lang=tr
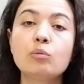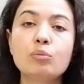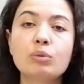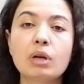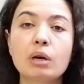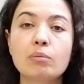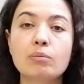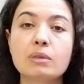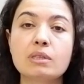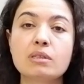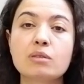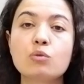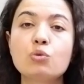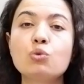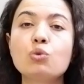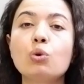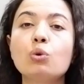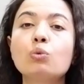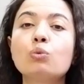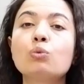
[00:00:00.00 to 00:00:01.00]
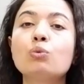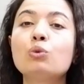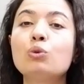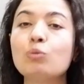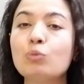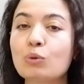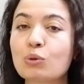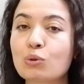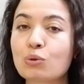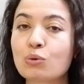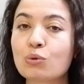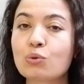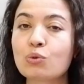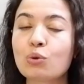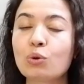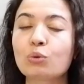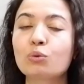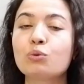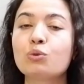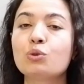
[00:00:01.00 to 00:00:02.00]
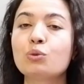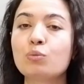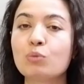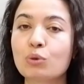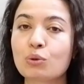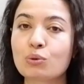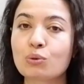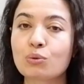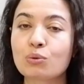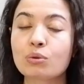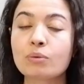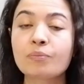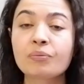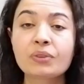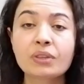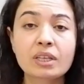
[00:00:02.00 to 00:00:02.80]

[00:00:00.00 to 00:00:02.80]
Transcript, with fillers: yıpranmasını çok duymuyorsunuz, çok düşünmüyorsunuz.